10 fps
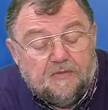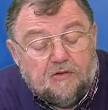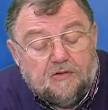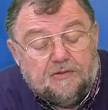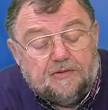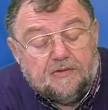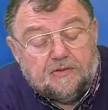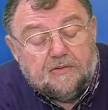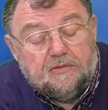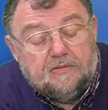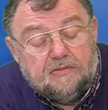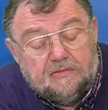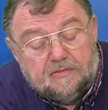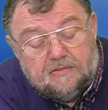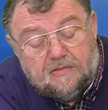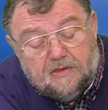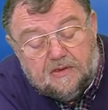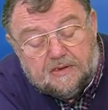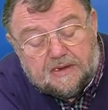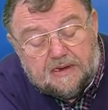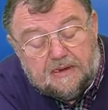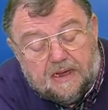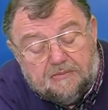Und äh, dann